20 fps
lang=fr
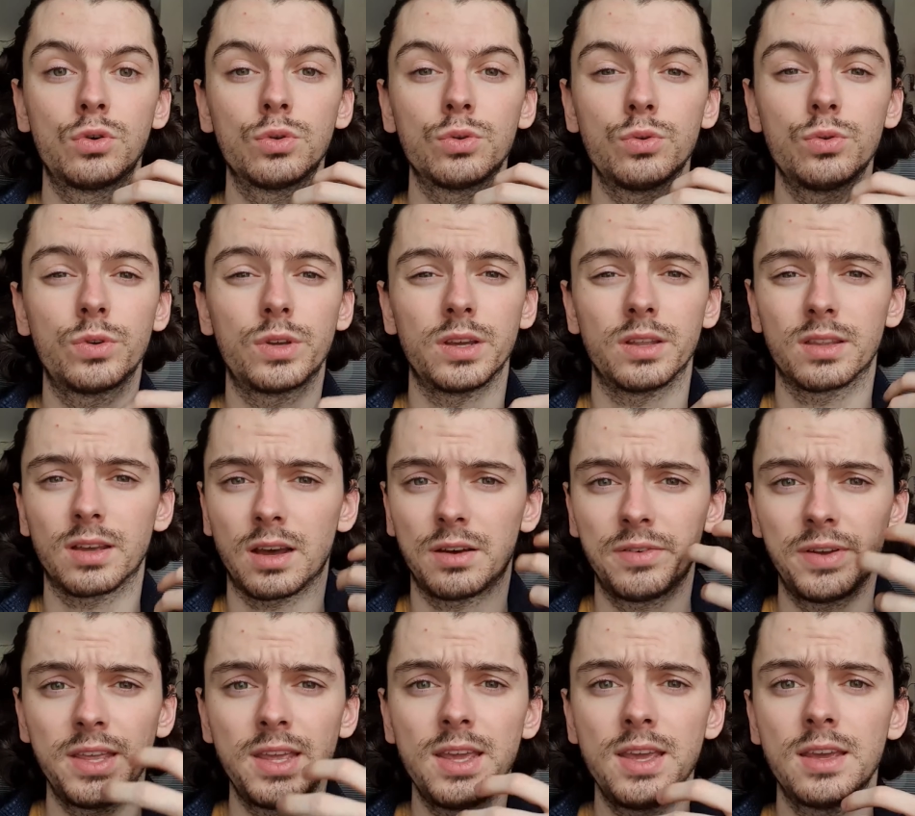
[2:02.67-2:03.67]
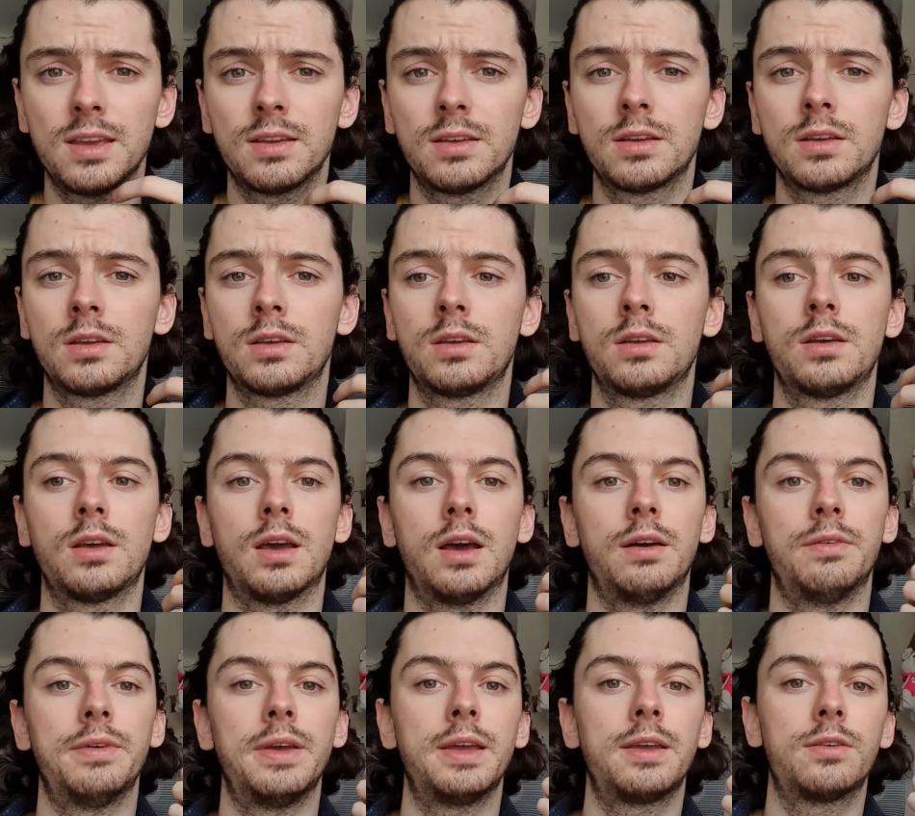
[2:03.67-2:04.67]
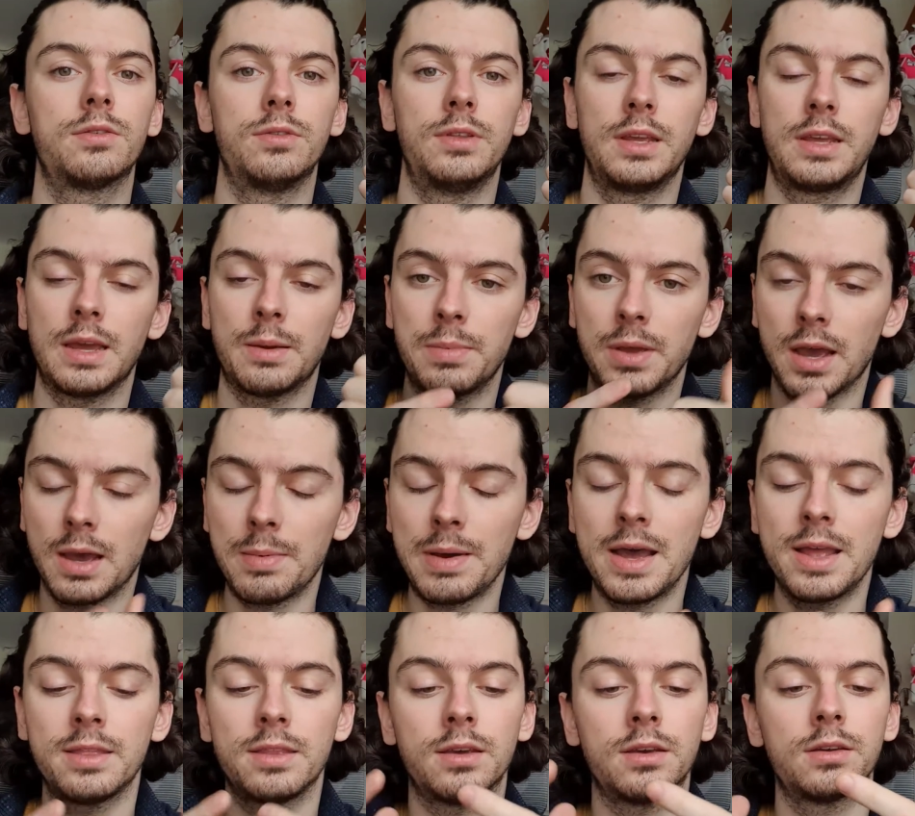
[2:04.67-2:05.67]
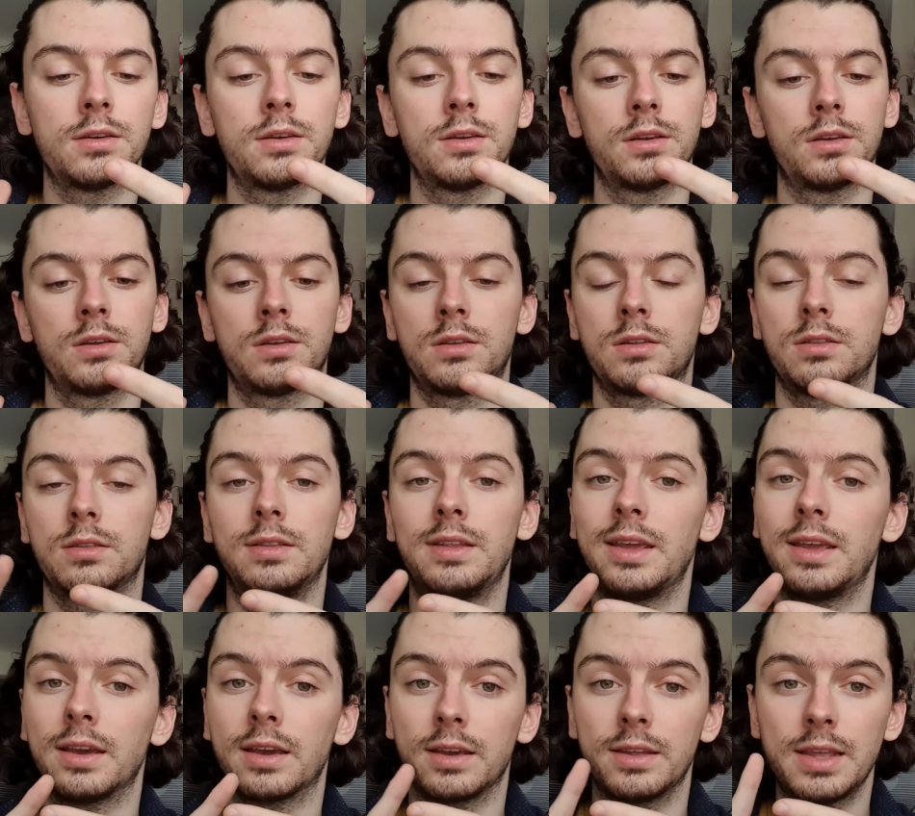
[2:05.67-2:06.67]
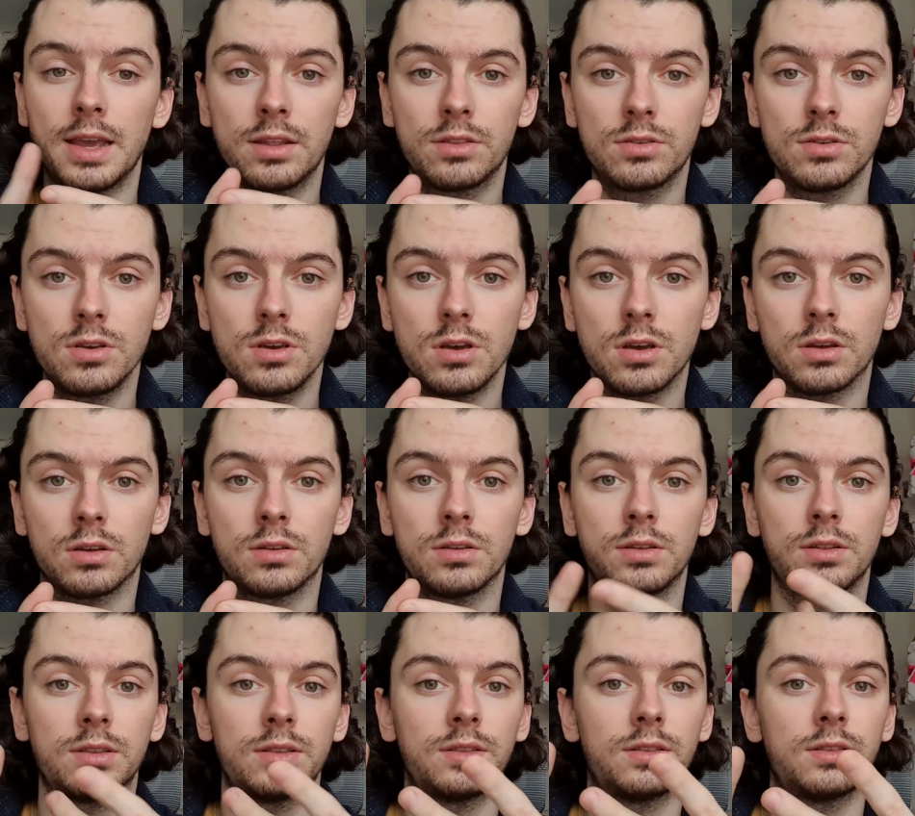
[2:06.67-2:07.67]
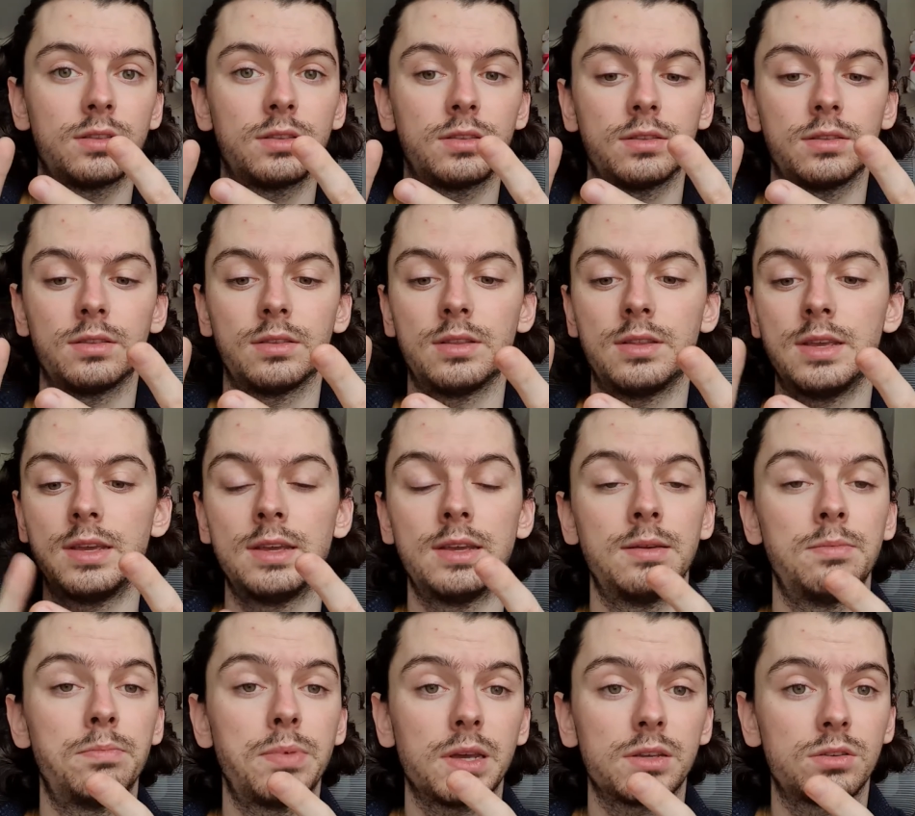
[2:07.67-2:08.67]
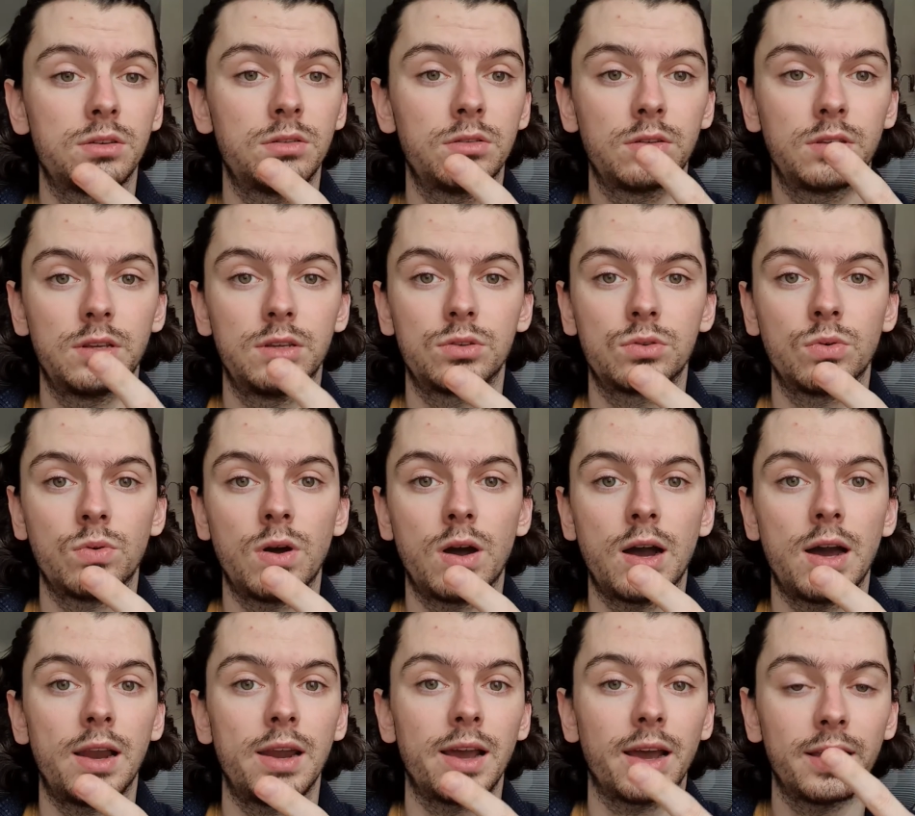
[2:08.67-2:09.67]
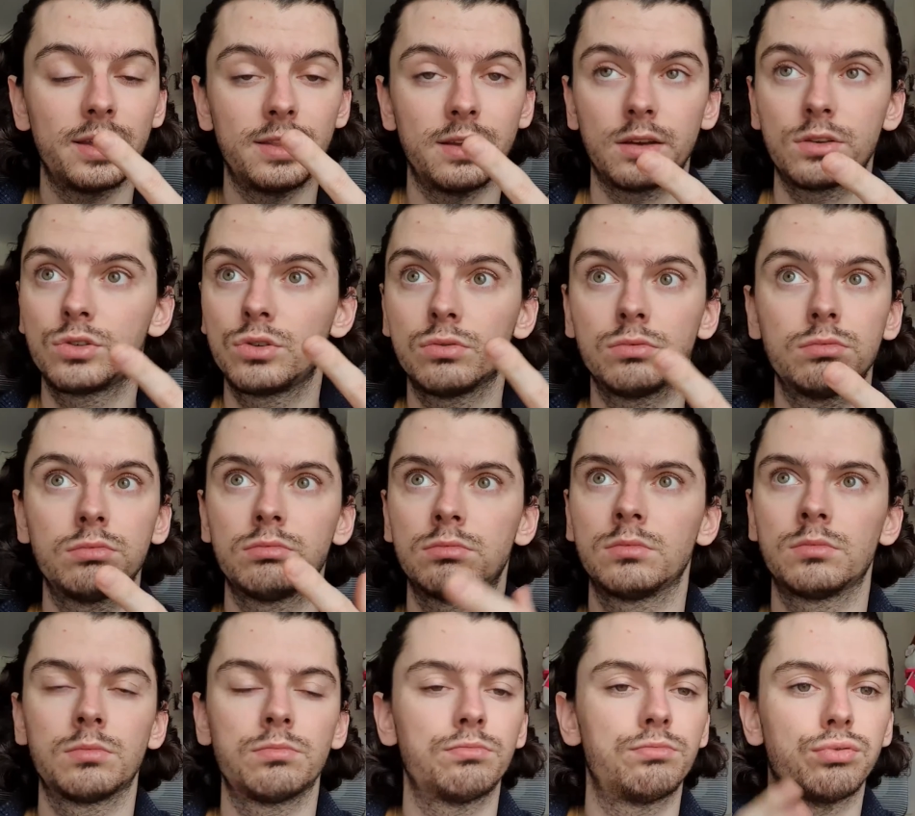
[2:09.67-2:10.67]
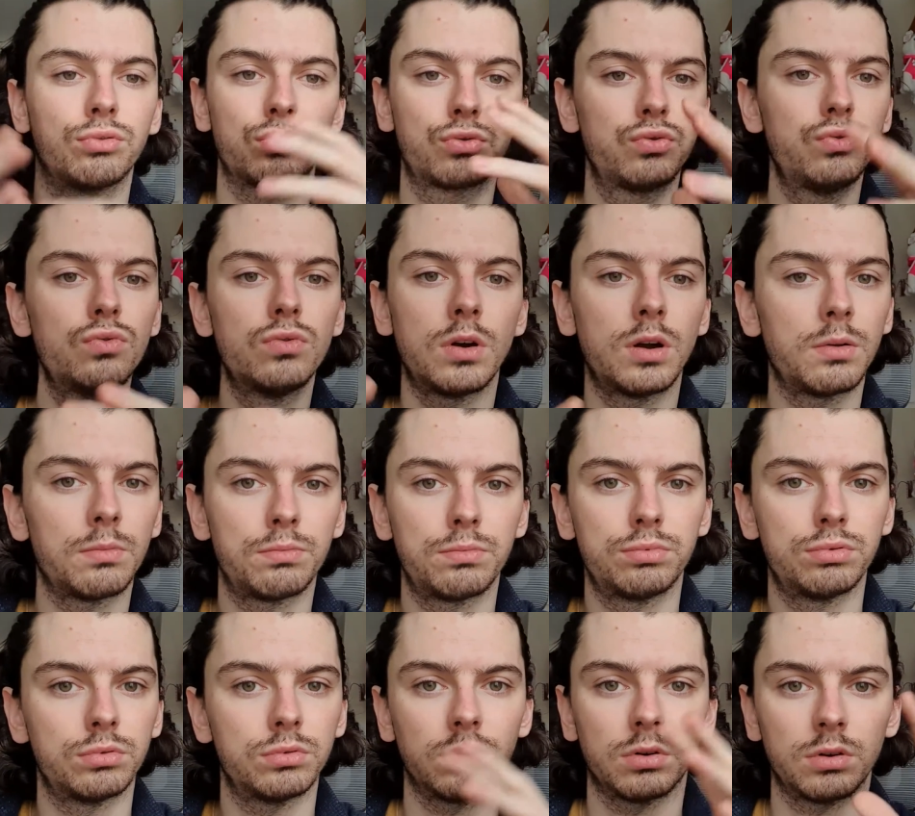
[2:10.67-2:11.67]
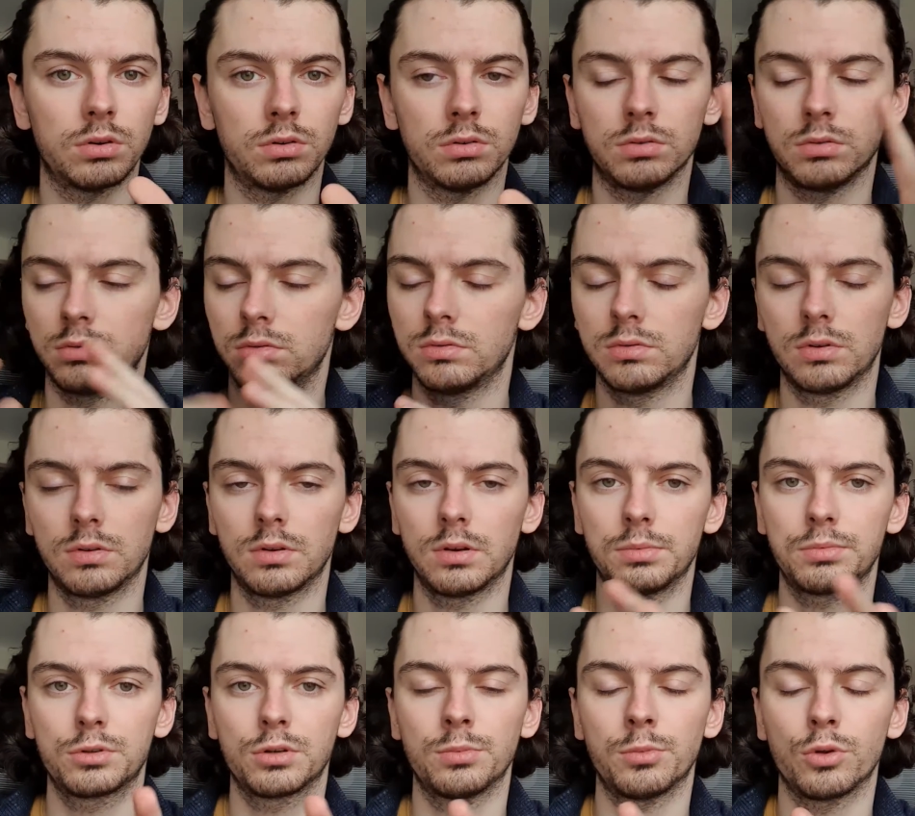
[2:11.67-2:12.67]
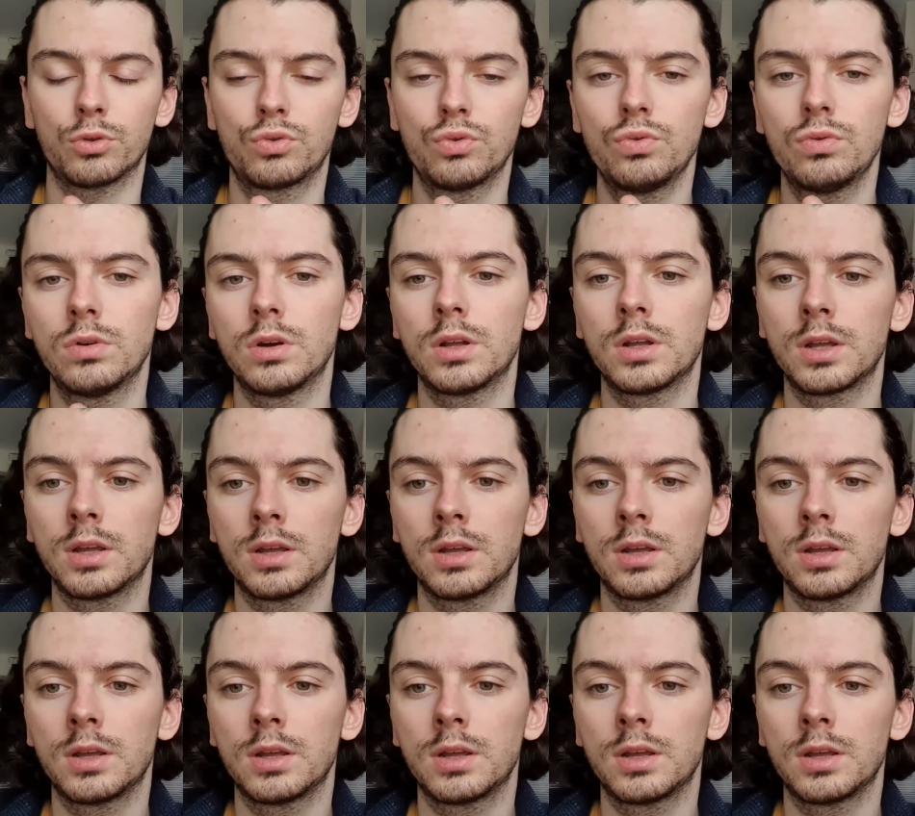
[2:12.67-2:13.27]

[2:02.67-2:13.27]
contenu qui est travaillé, avec des caméramans, des rédacteurs, des personnes qui sont à la rédaction, pour tout, hein, pour euh, absolument tout,